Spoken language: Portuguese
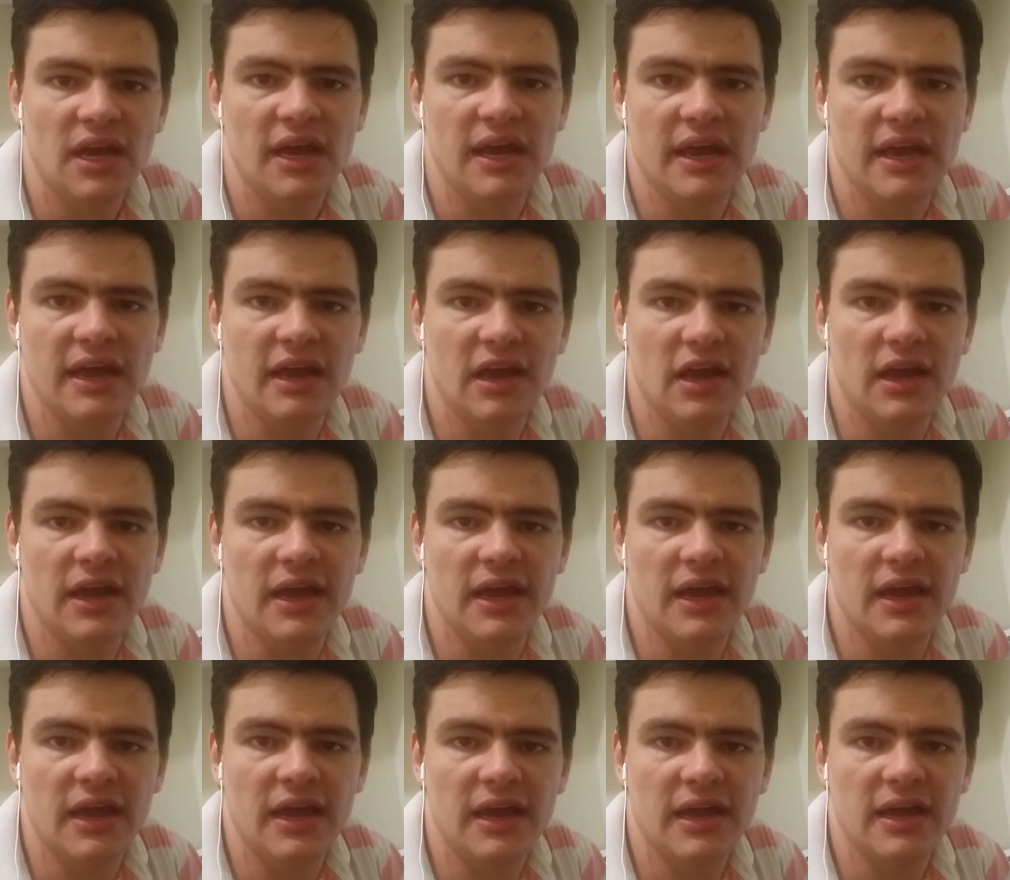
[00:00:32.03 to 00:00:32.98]
é,
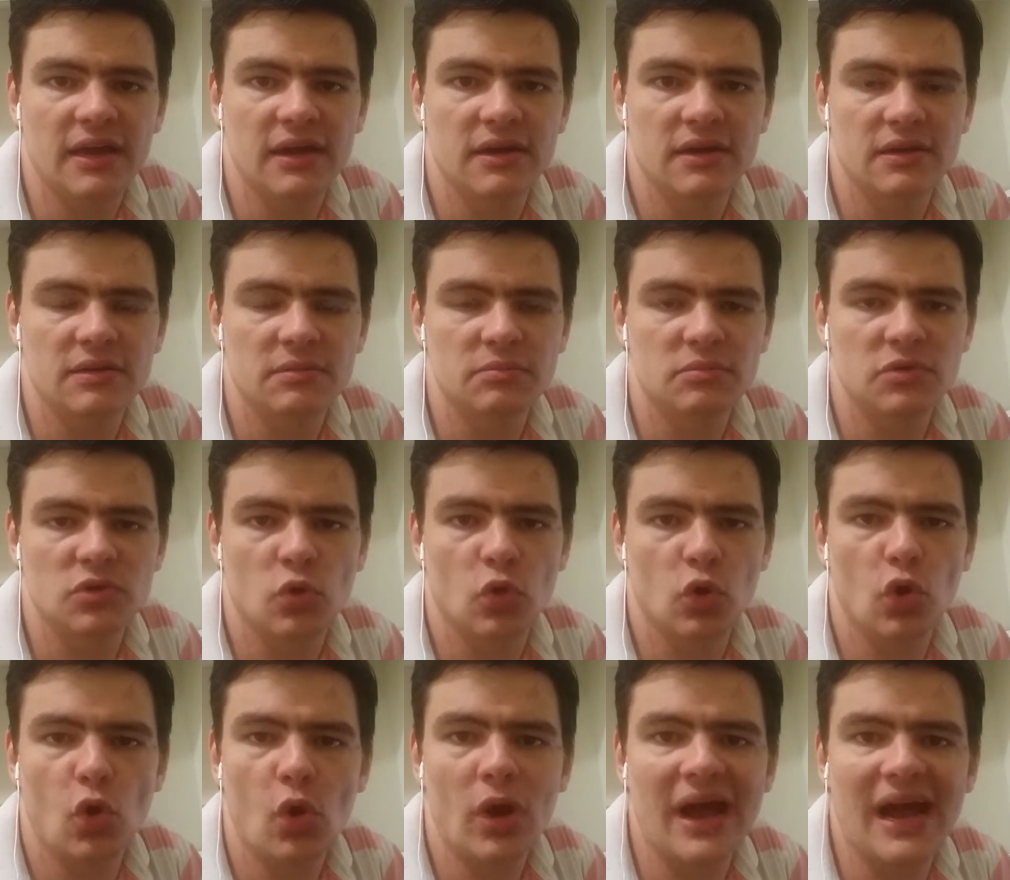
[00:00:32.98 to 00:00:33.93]
é, é
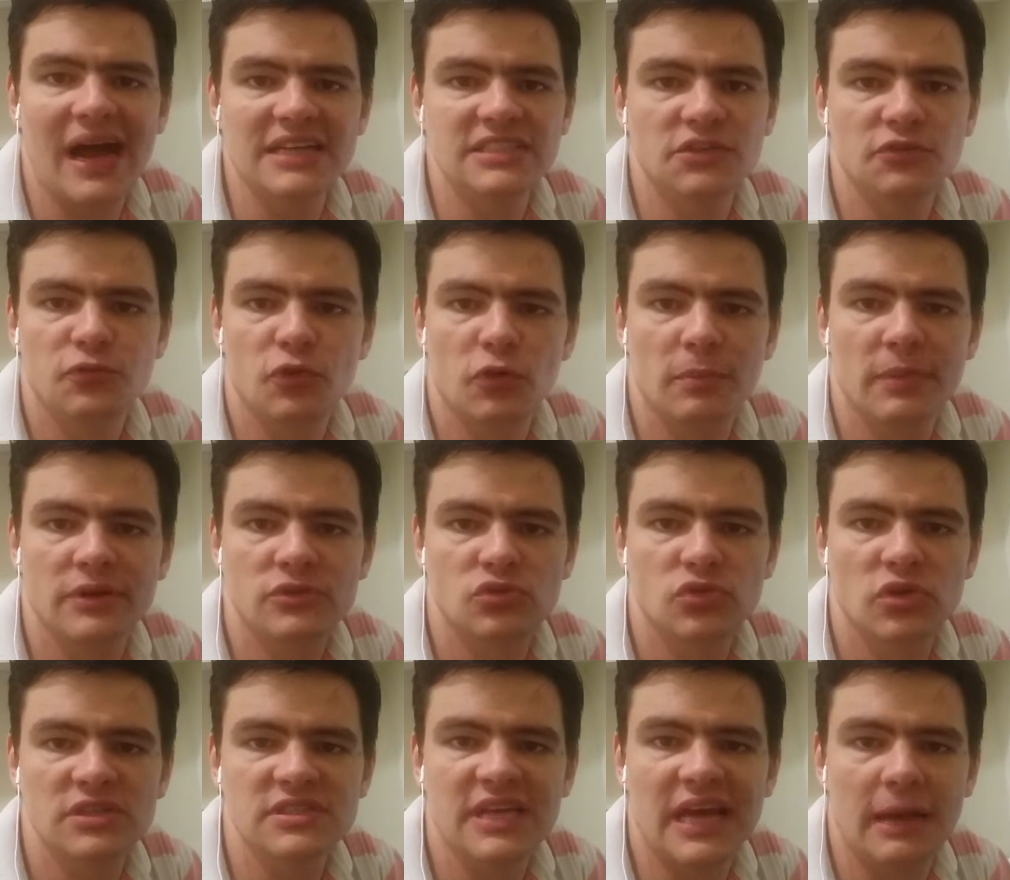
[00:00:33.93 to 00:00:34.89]
colocar as
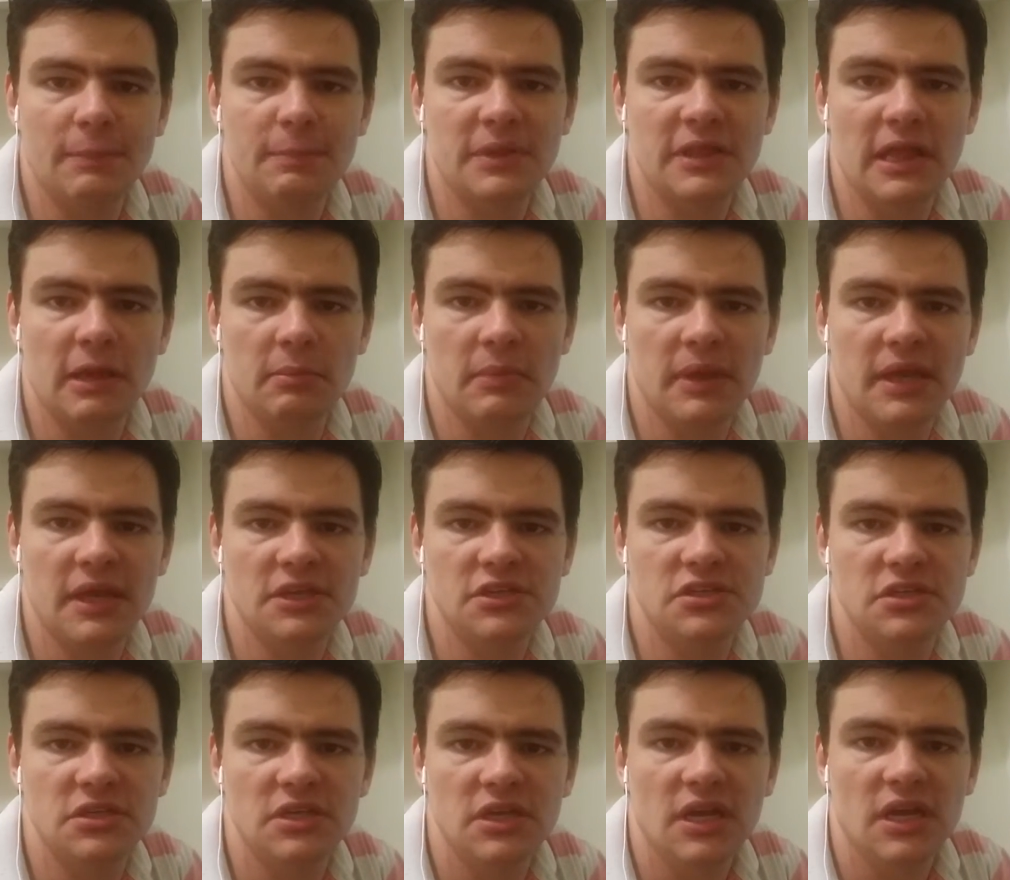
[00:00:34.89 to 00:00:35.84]
informações
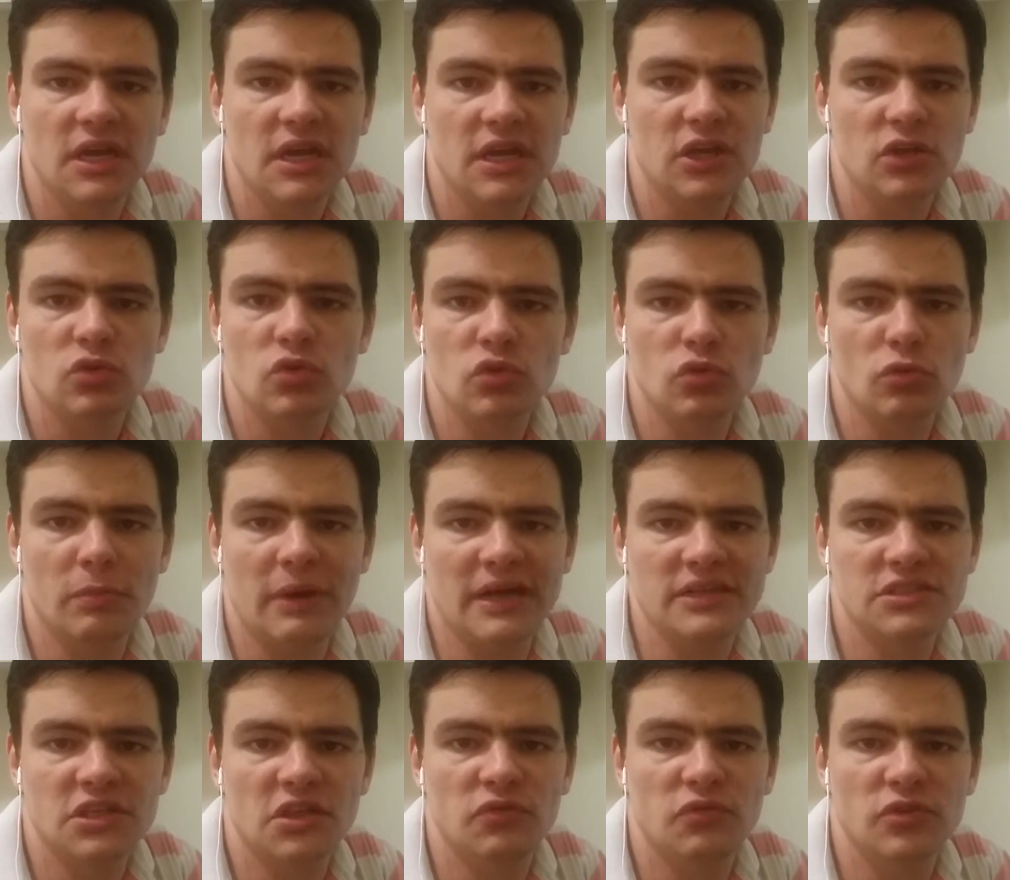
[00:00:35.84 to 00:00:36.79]
rapidamente e tudo
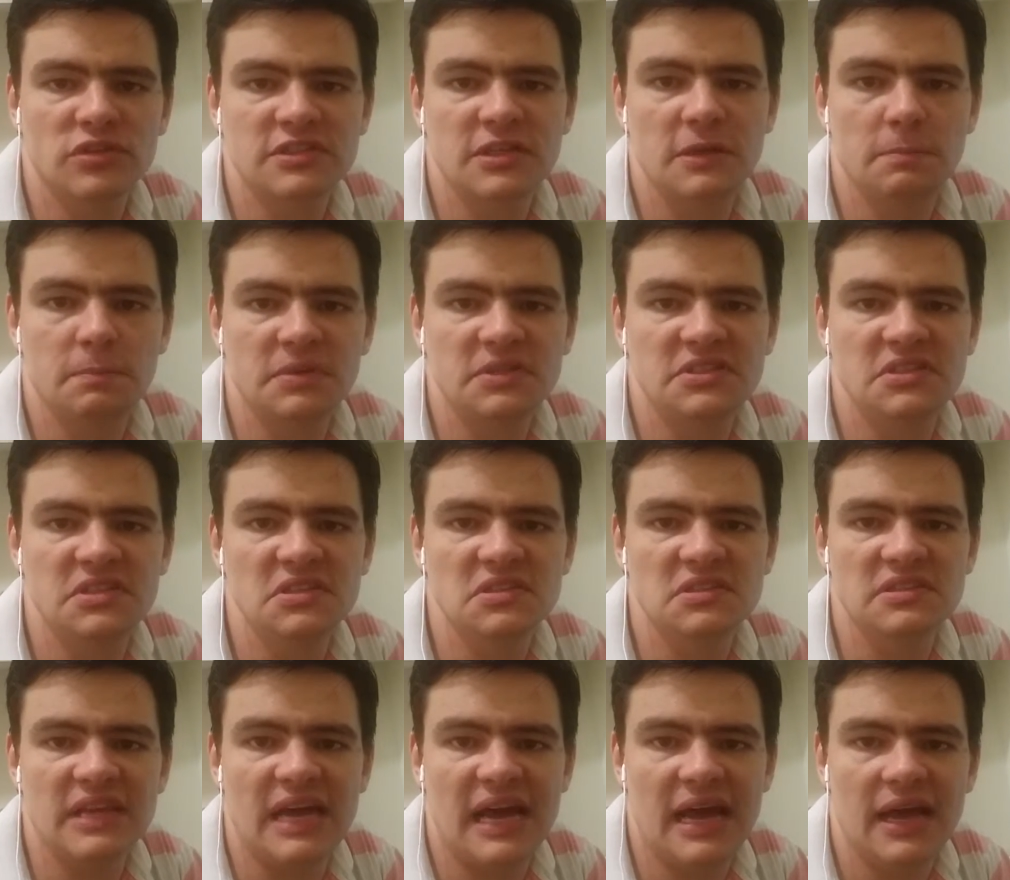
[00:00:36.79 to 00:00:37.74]
mais que você
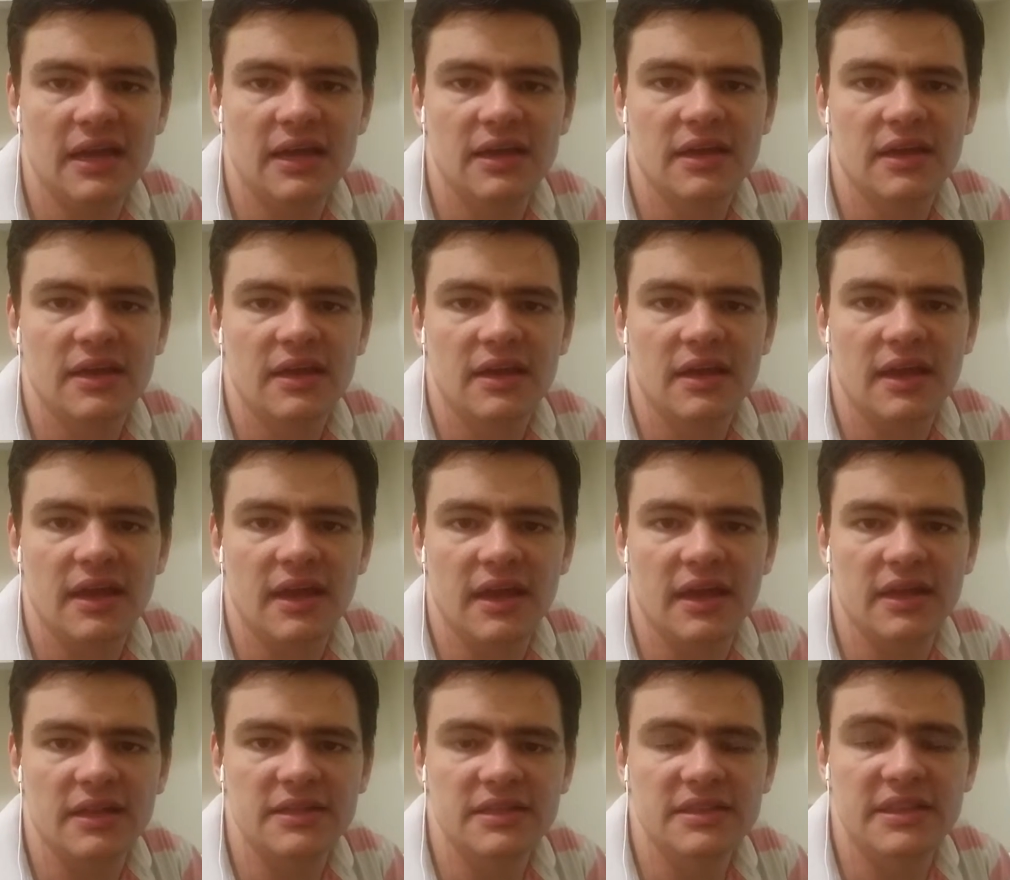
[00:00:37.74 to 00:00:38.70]
precisar é,